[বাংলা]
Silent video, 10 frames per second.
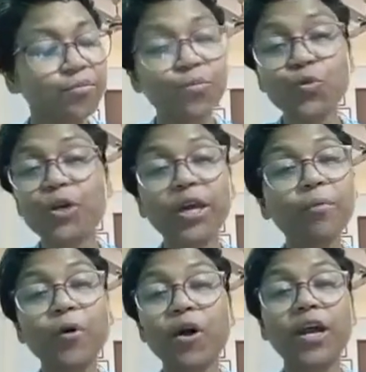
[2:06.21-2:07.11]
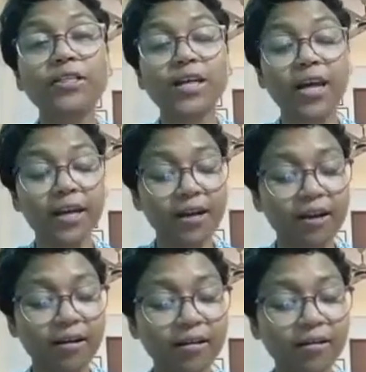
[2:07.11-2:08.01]
মুখে বলা যায় না
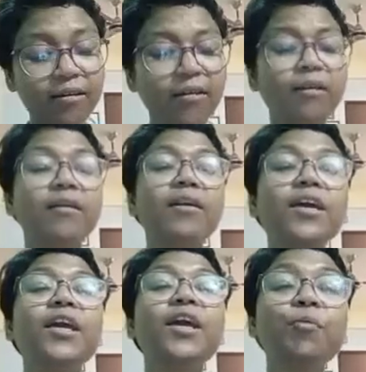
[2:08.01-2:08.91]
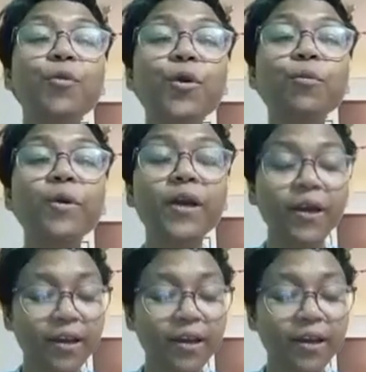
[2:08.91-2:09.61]
কে বলবে